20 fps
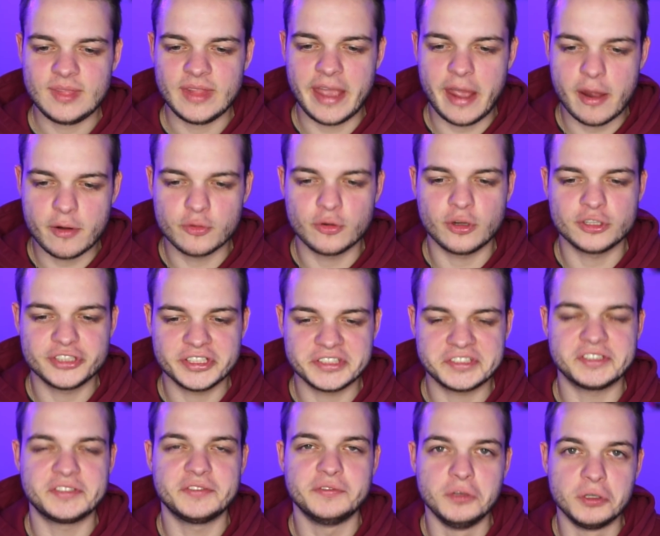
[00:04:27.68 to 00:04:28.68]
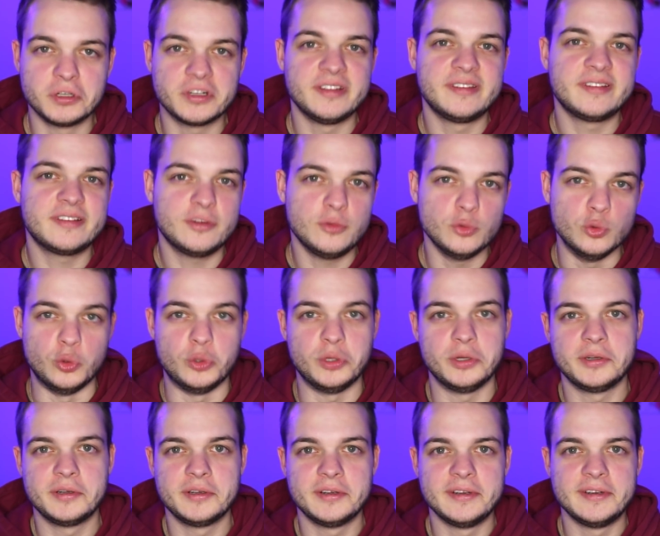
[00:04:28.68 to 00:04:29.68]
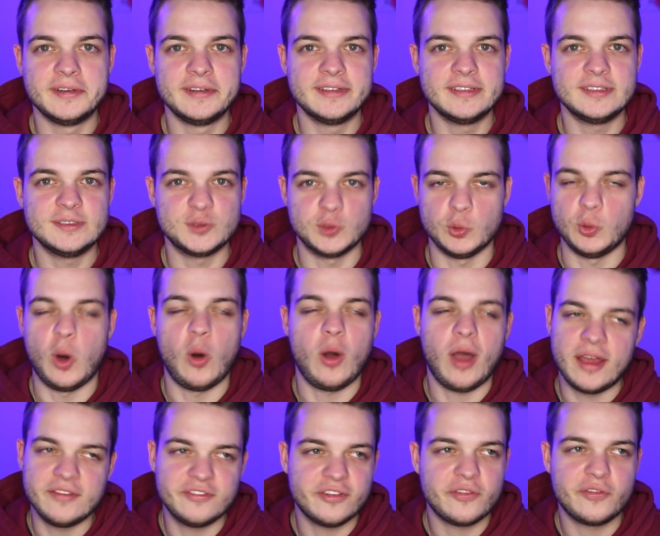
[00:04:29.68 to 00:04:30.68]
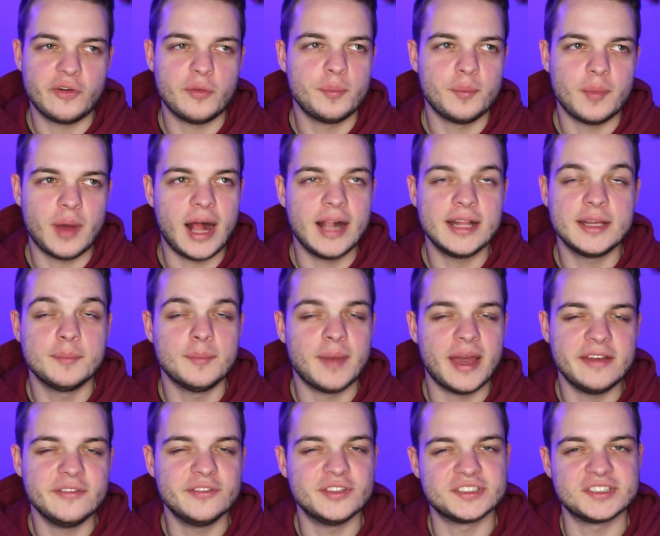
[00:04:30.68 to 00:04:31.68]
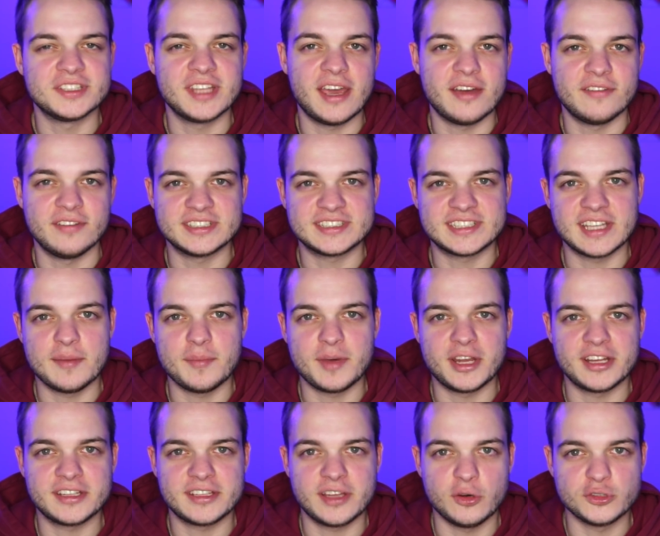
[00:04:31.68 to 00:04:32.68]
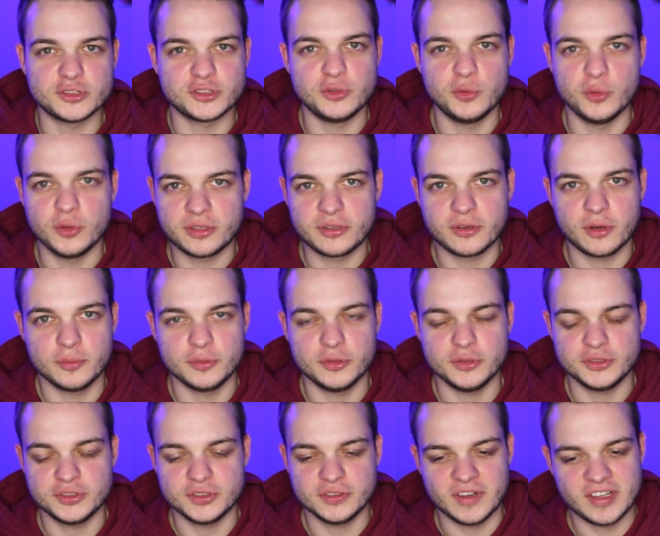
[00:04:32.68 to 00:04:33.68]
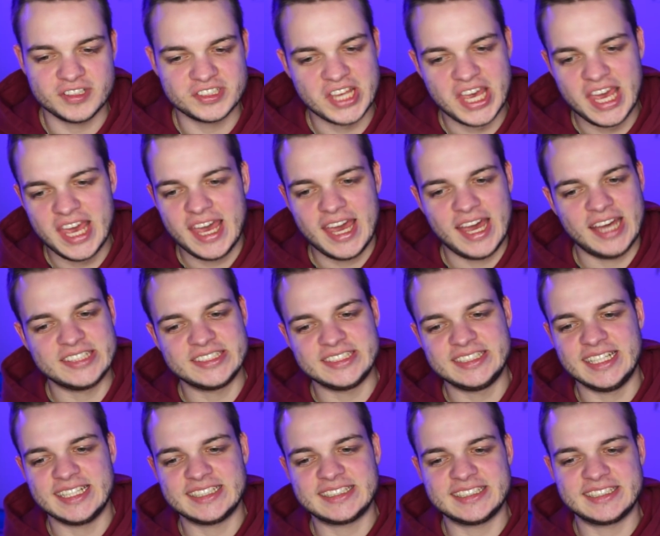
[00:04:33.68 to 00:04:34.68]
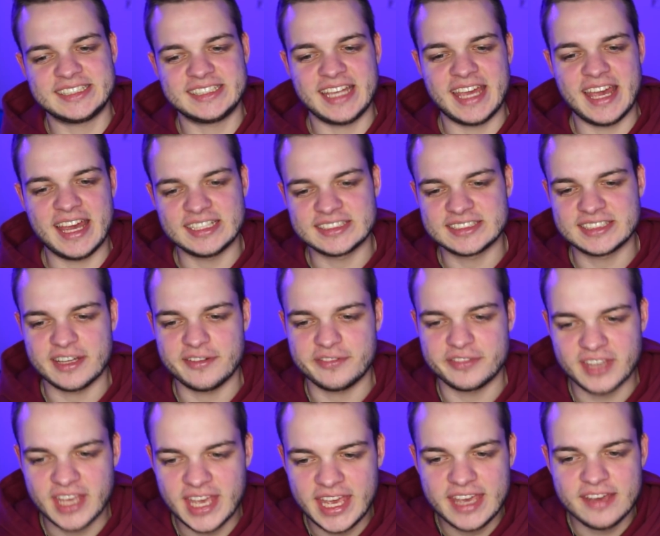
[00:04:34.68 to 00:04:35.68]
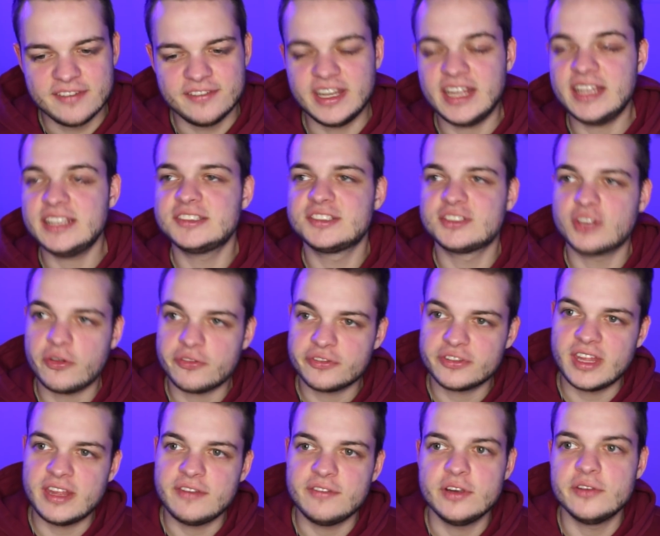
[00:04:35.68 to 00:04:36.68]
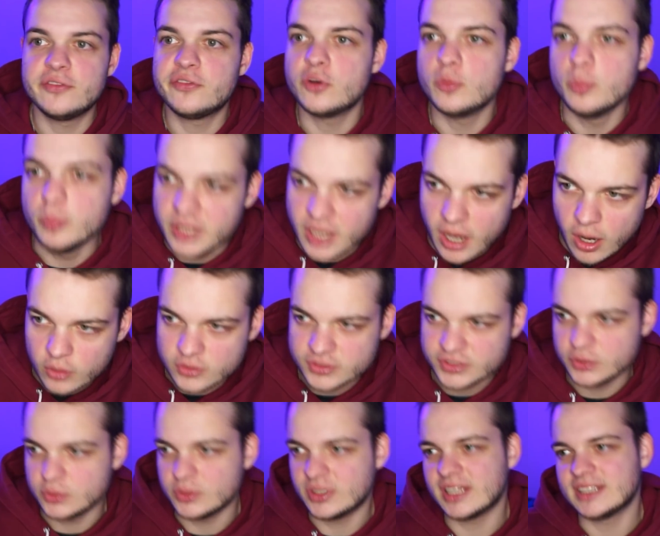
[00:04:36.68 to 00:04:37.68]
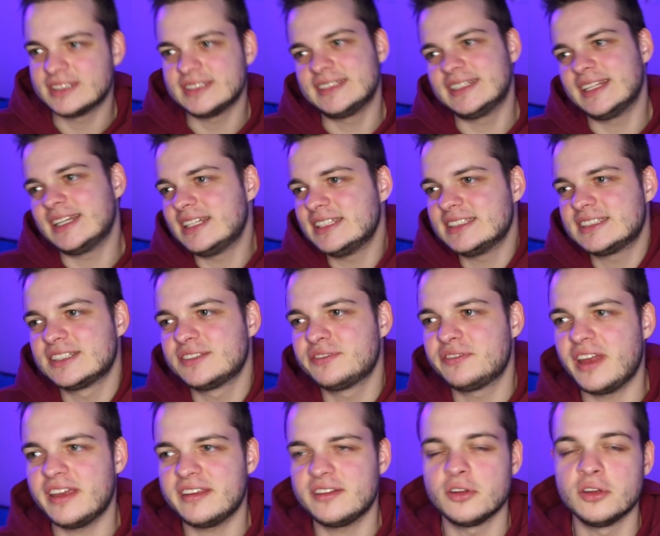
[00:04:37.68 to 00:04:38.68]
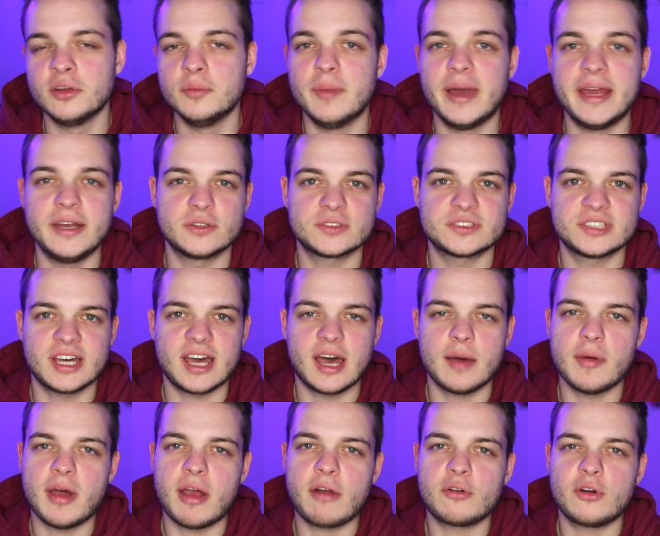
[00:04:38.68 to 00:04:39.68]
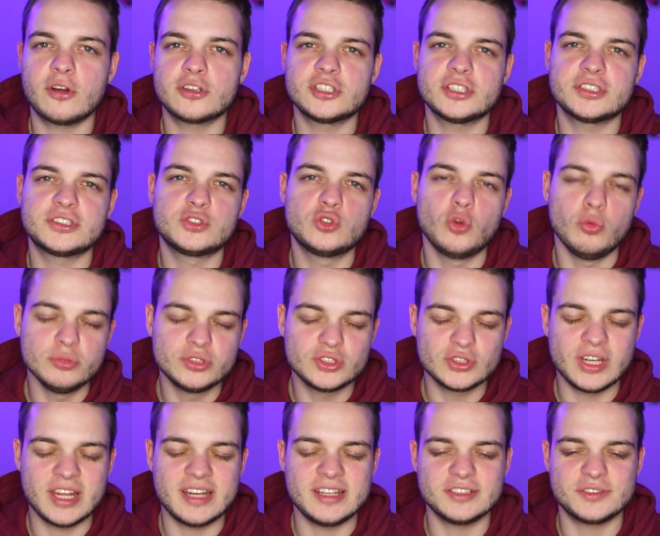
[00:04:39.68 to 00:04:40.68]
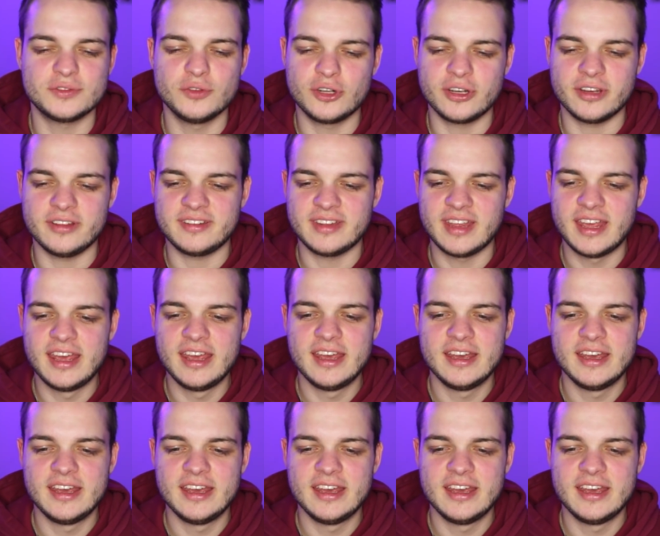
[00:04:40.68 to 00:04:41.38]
Aaron Rodgers ist wirklich klug. So, auch einfach vom Allgemeinwissen her, was da immer nach draußen durchkommt und sowas. Also, das ist ernsthaft, wenn er ihn soft nennen will, von mir aus so, da, dann ist es vielleicht noch eine Meinungssache. Aber Aaron Rodgers dumm zu nennen, ist wirklich